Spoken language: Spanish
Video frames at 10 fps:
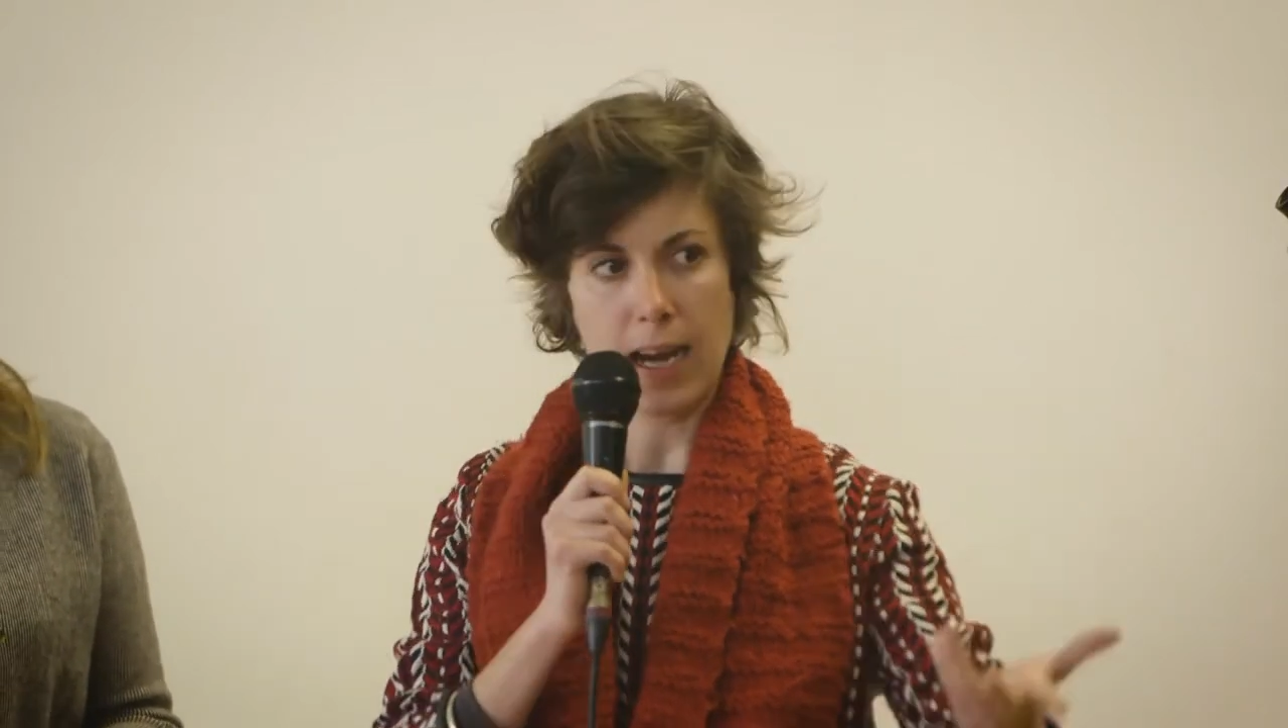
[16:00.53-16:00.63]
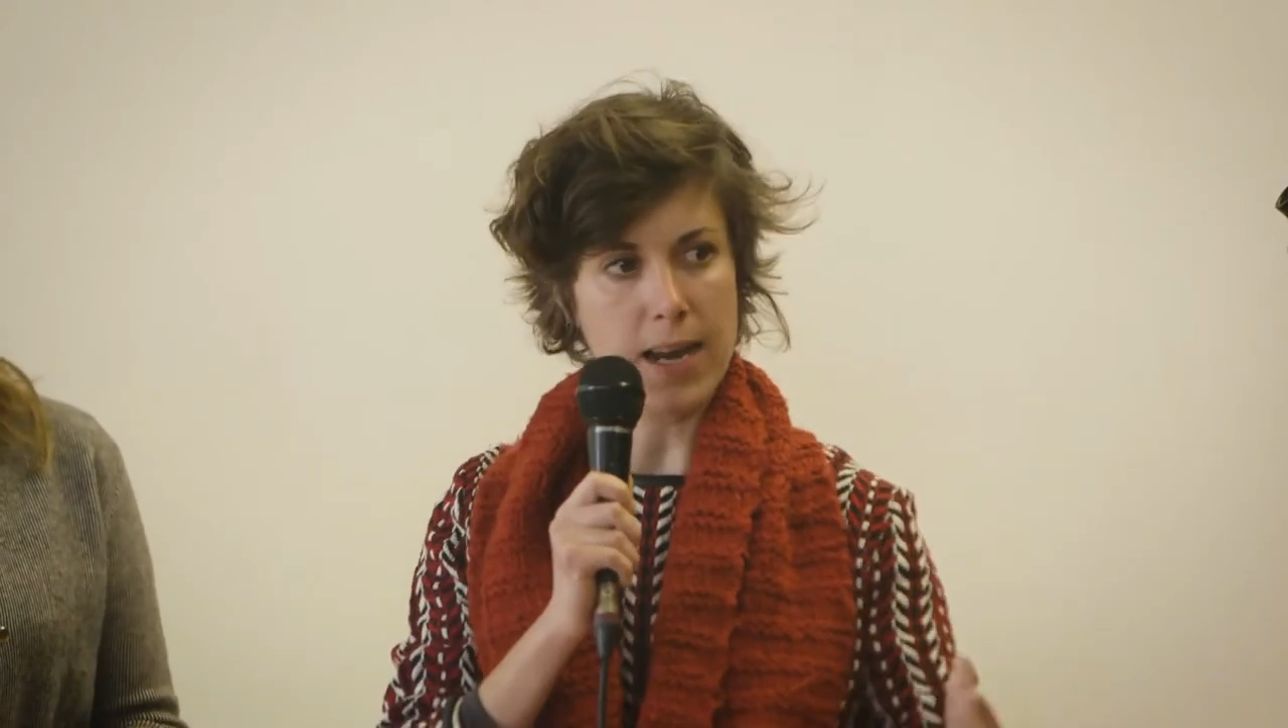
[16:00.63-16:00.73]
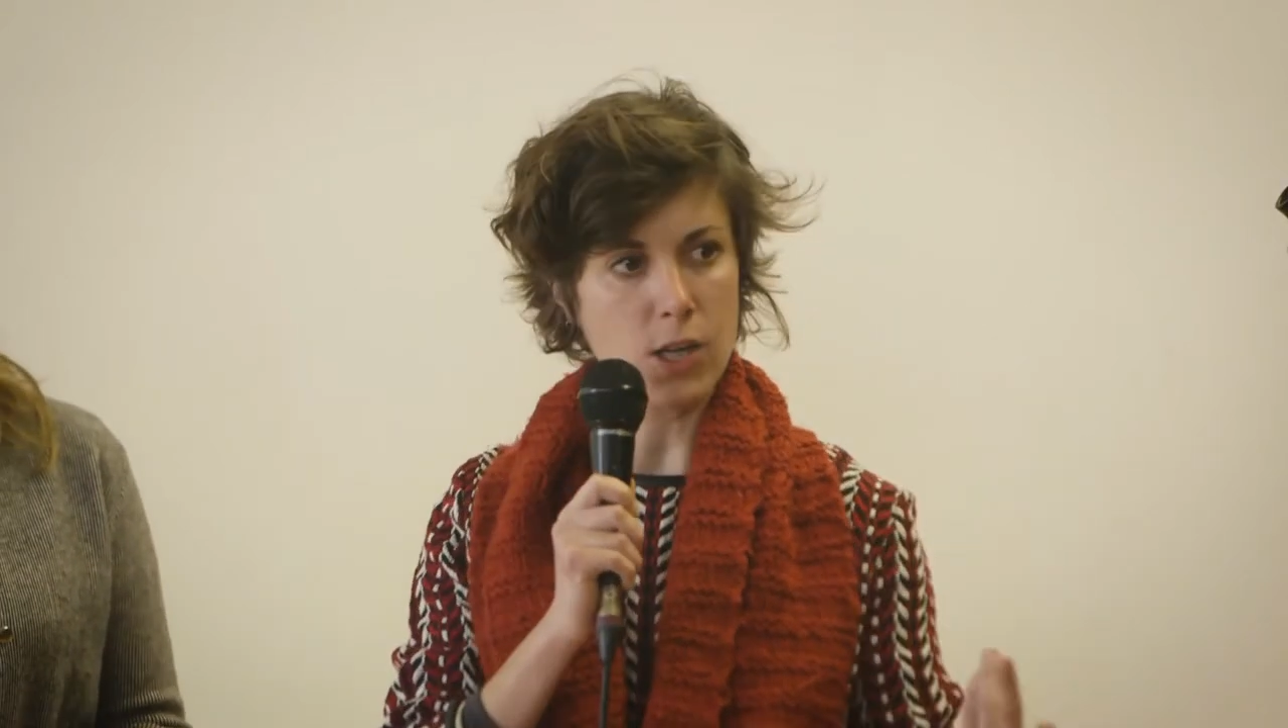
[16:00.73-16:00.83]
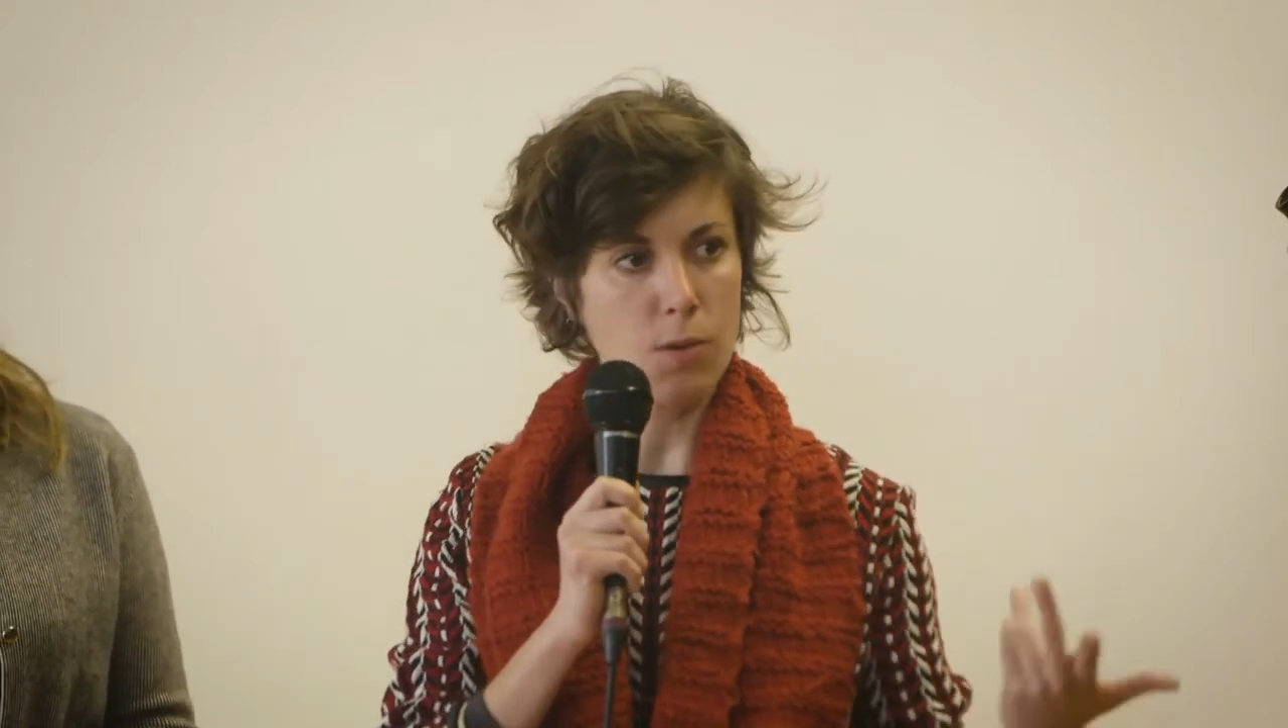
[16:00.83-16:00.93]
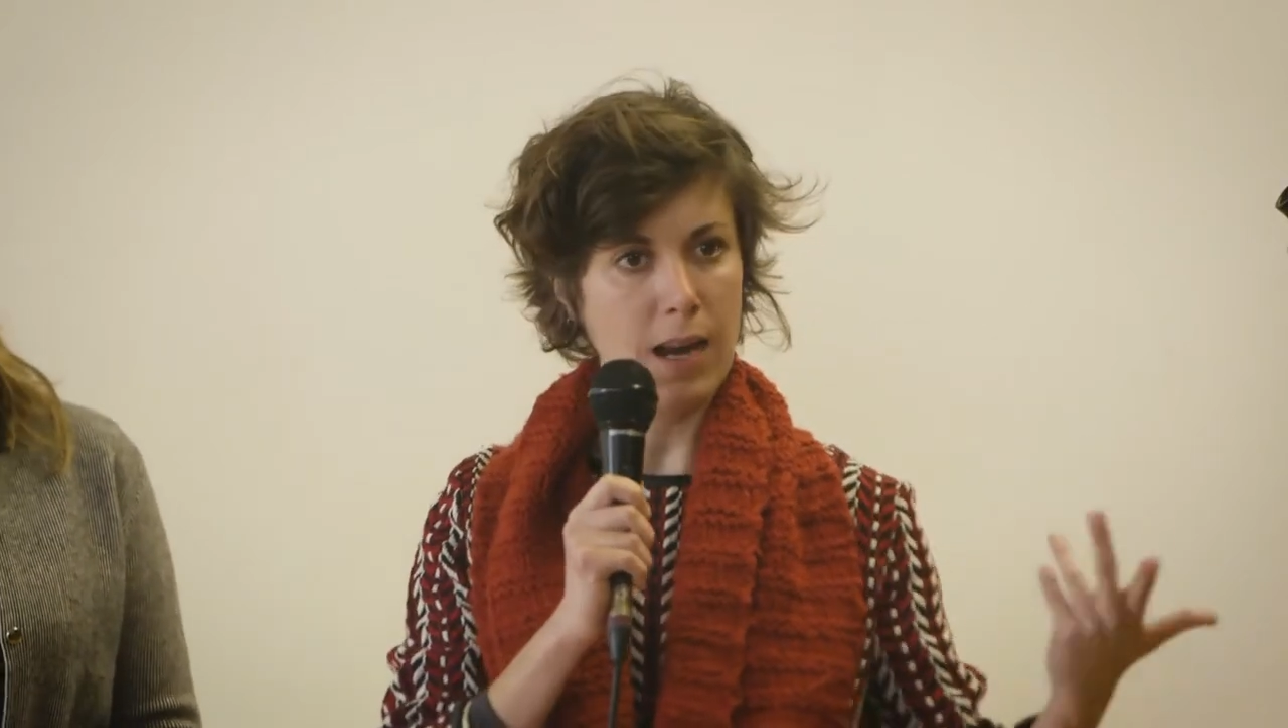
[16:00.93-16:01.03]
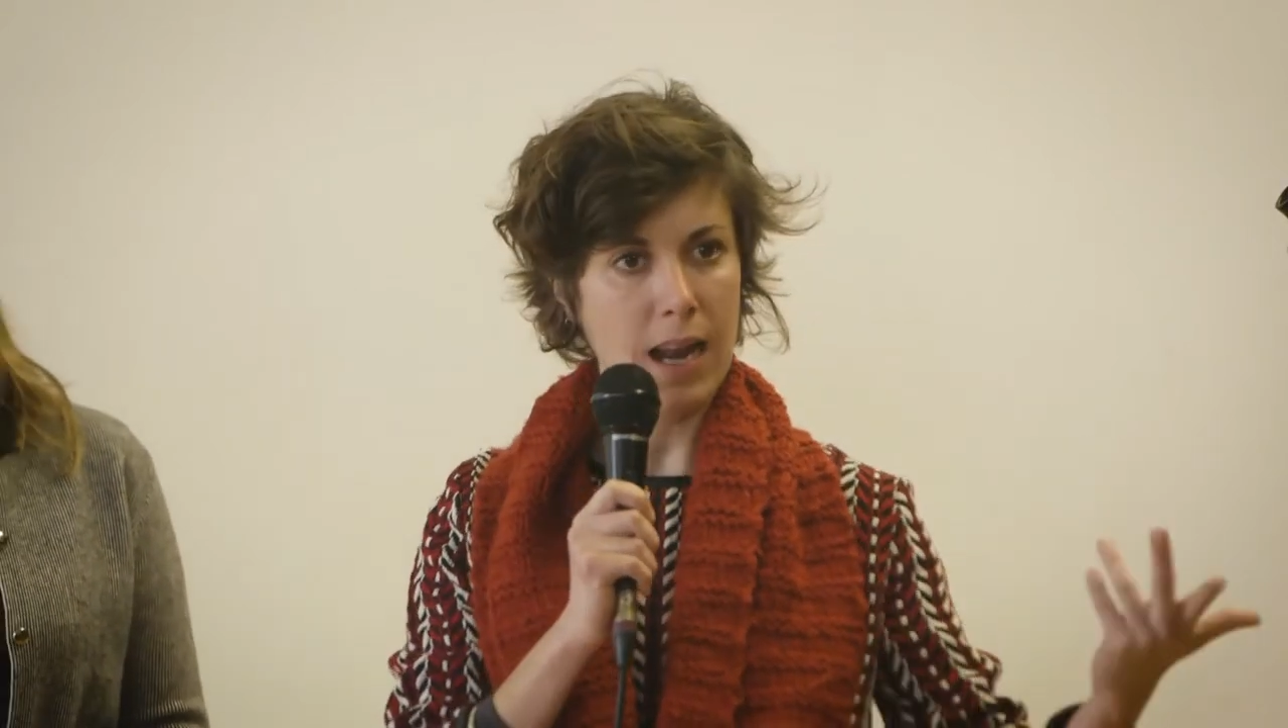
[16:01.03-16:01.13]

claras sobre